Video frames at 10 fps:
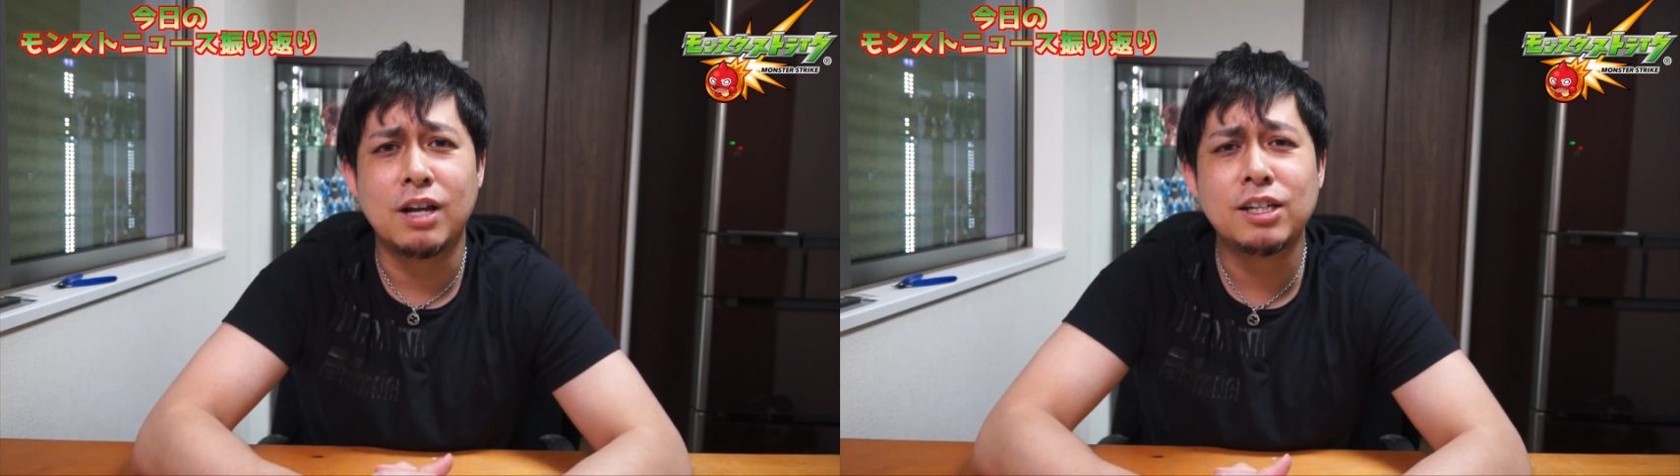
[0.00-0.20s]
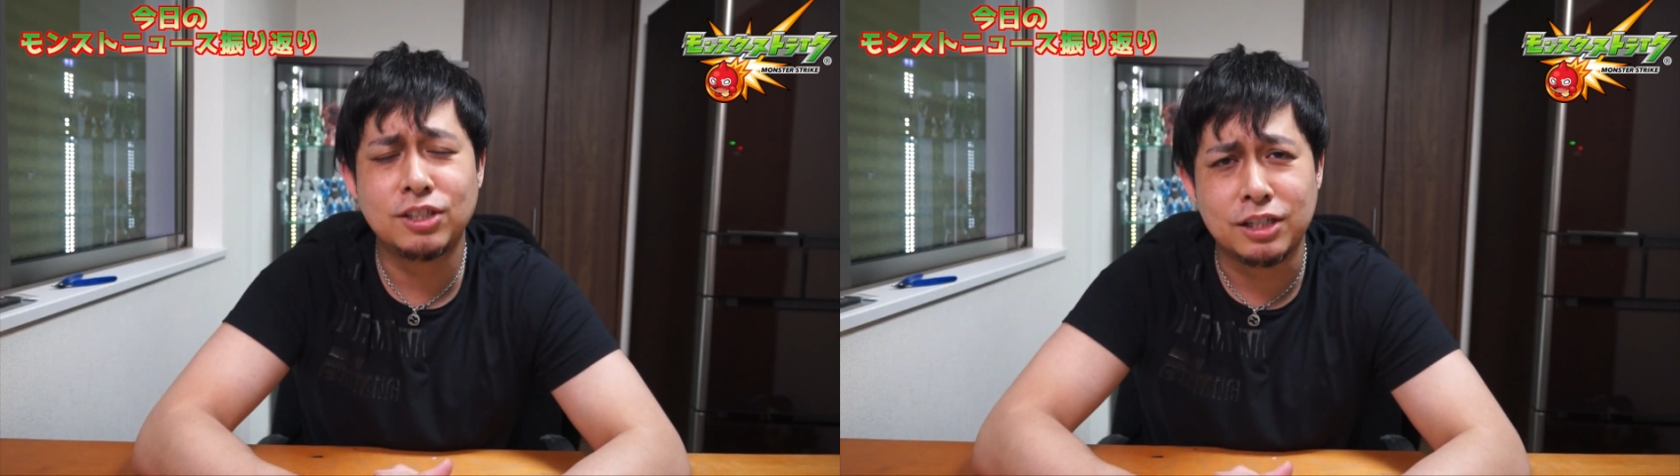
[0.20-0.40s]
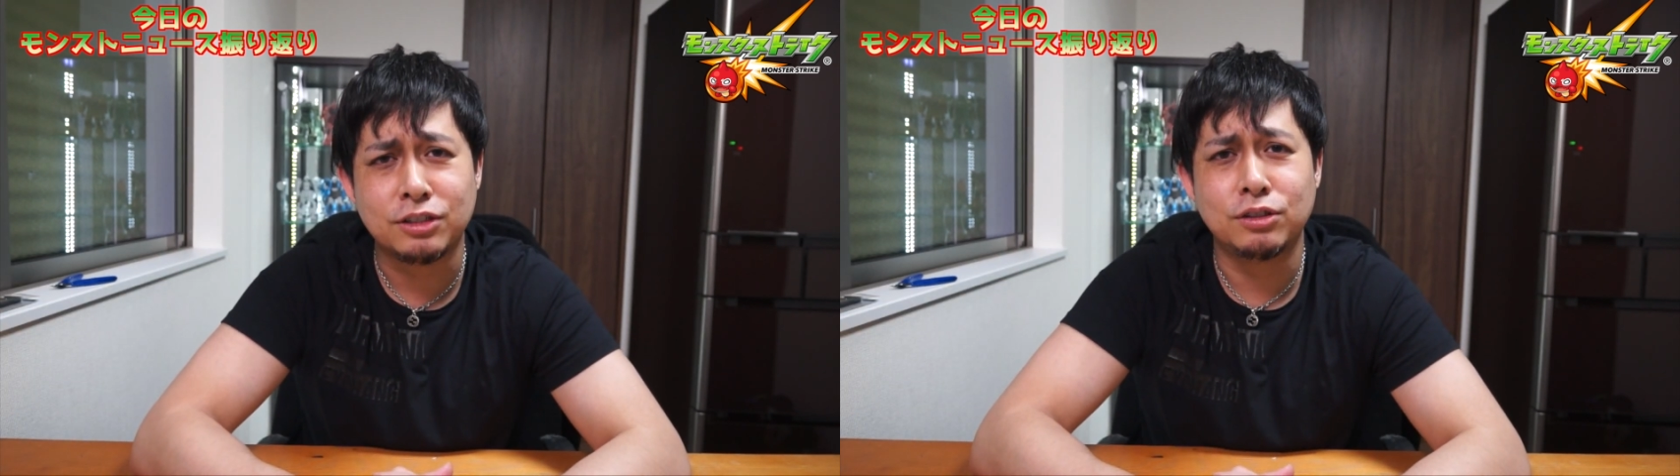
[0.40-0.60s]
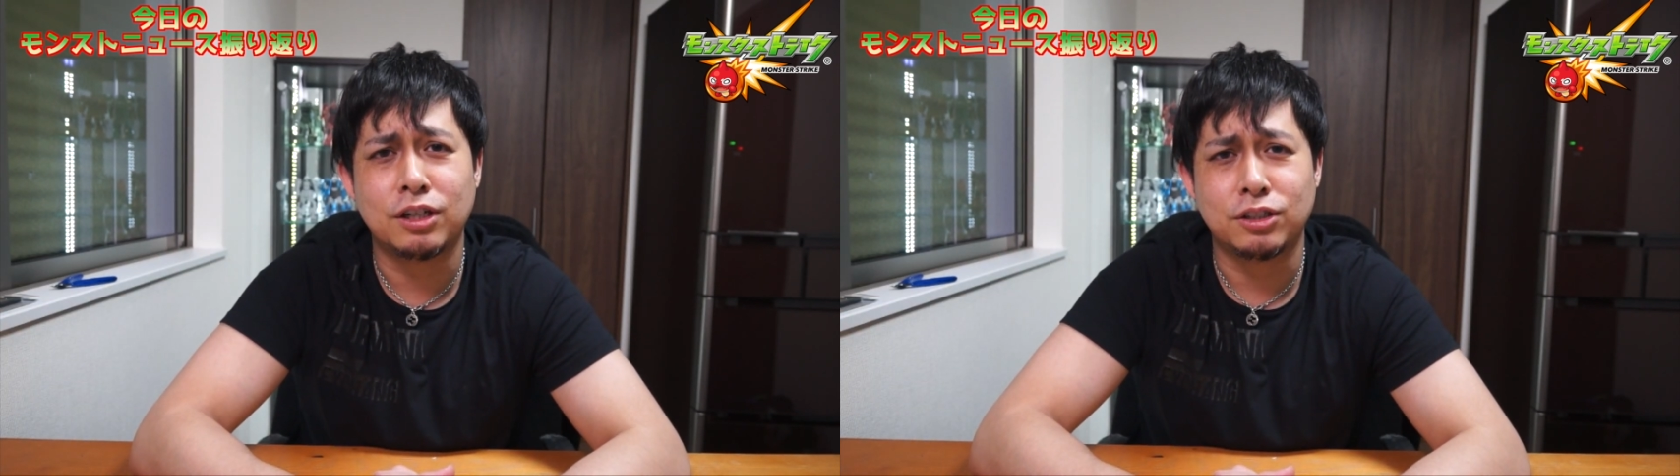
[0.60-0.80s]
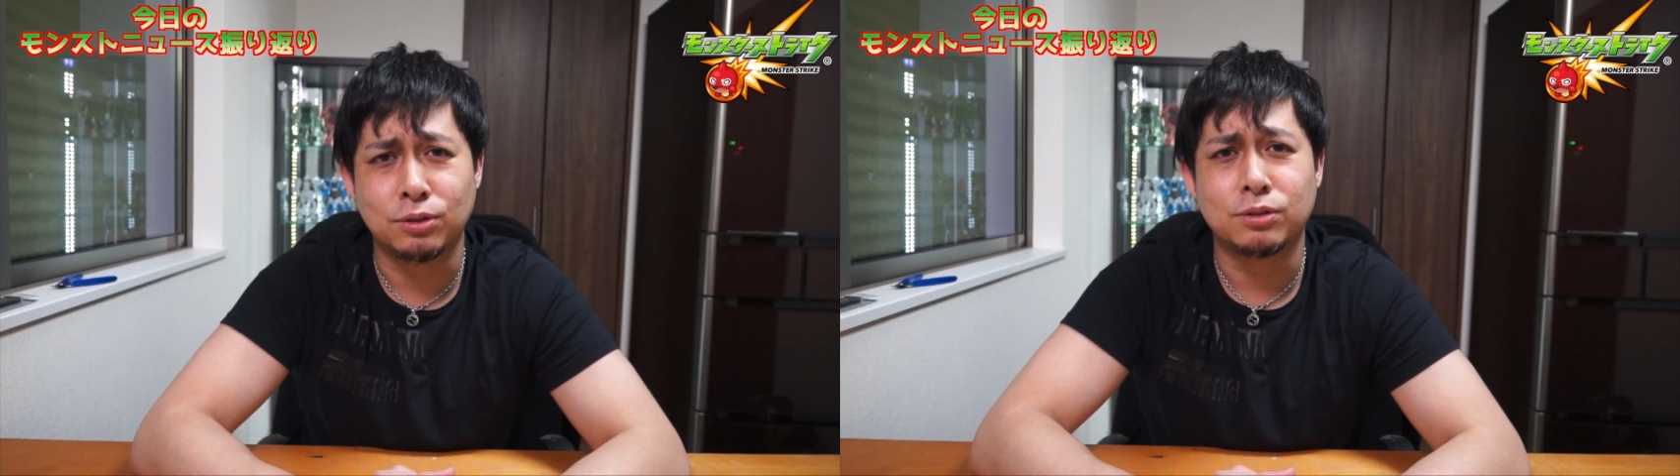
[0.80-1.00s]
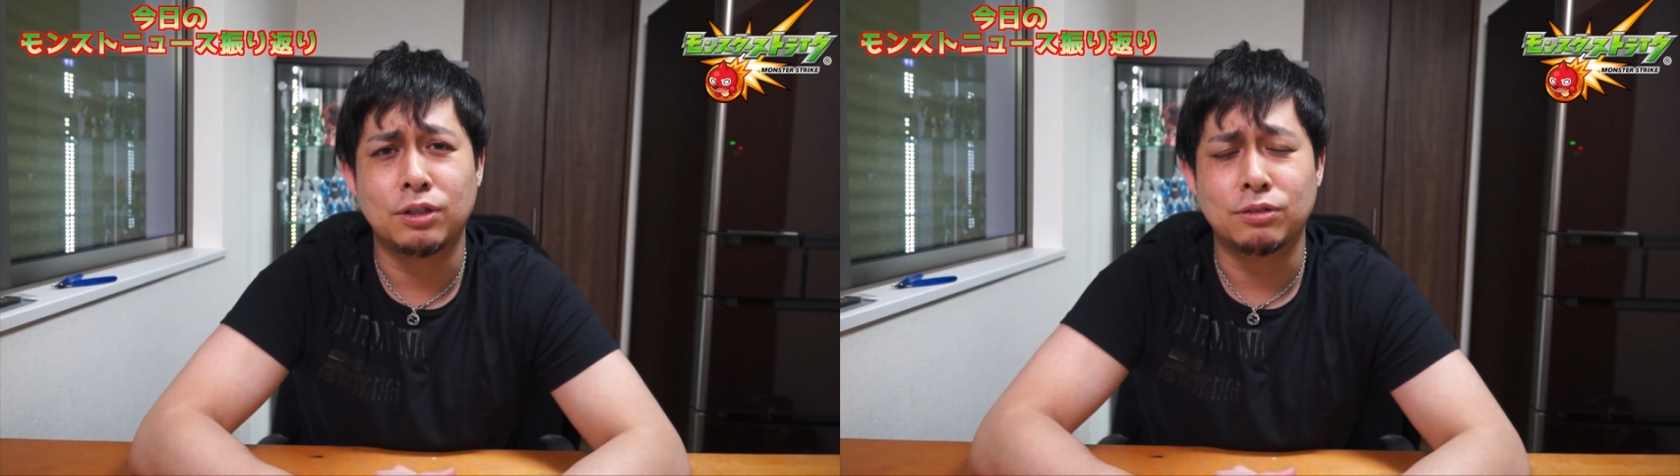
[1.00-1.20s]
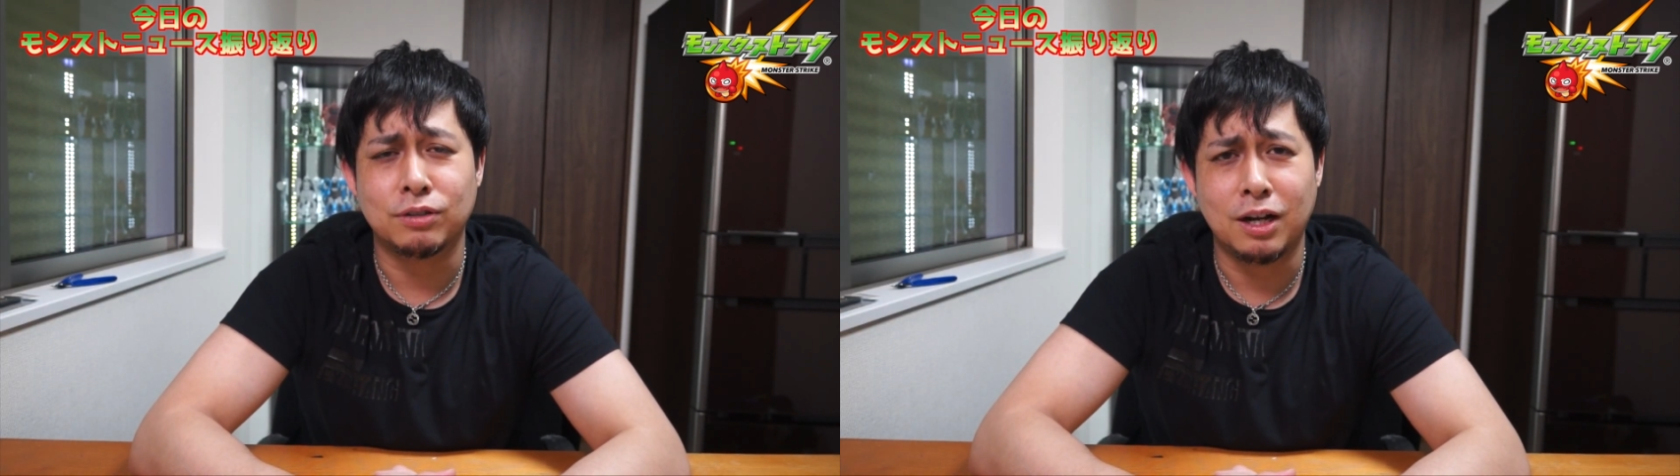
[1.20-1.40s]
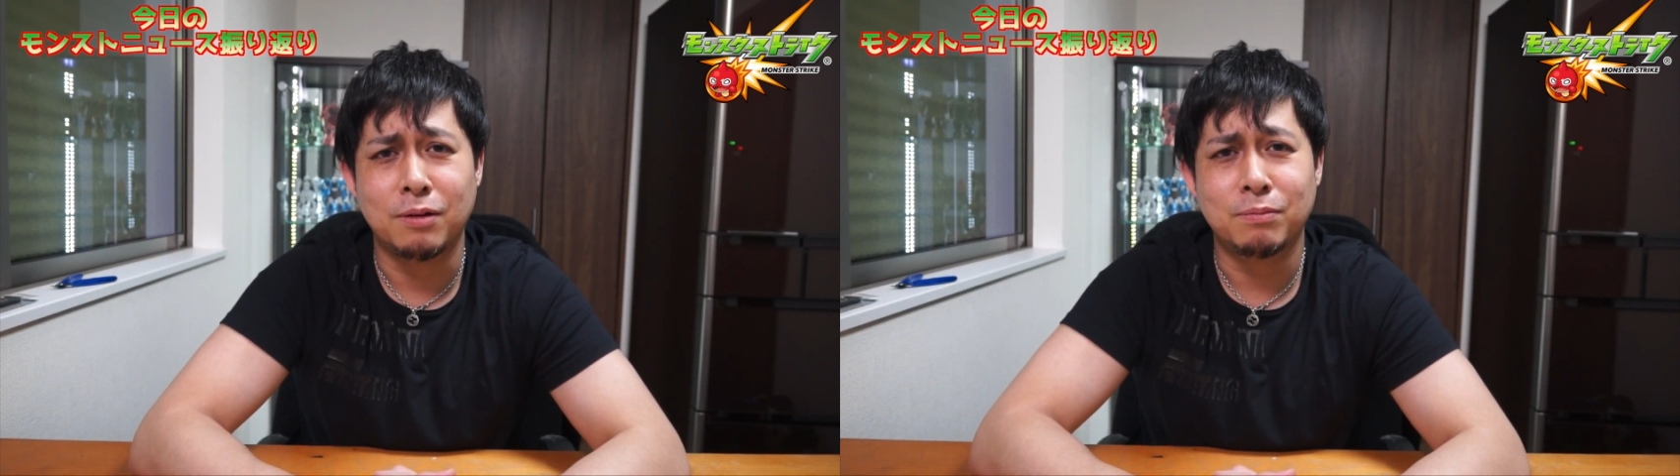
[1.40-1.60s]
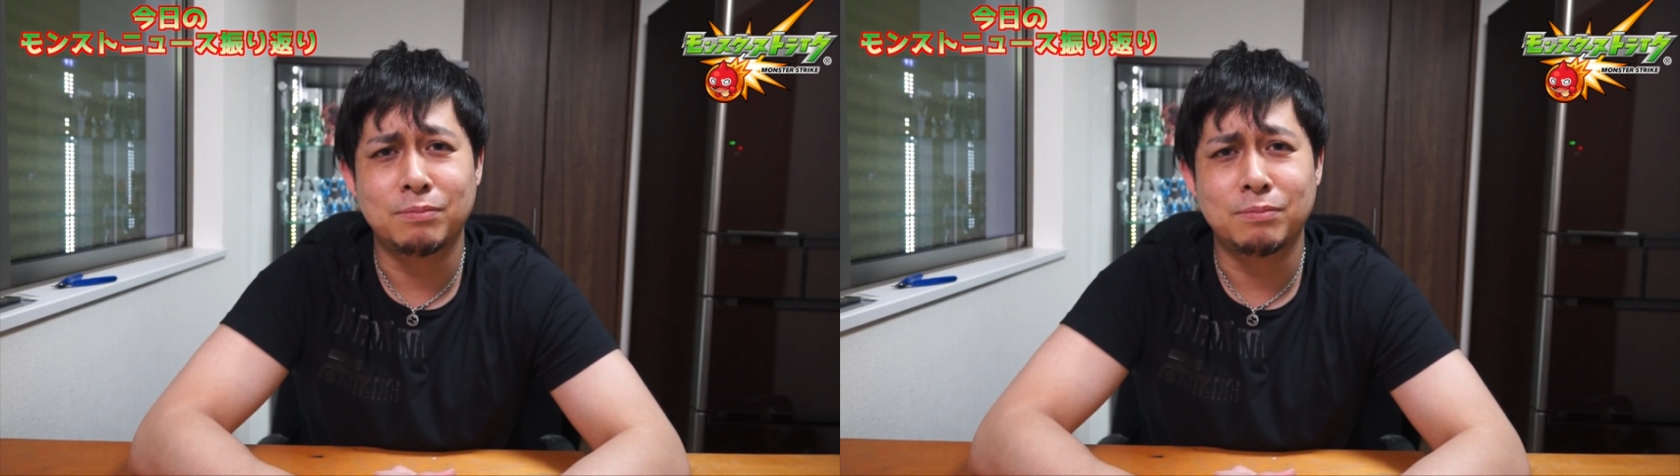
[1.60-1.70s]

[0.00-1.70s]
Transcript: なしでクリアしろっていうのは、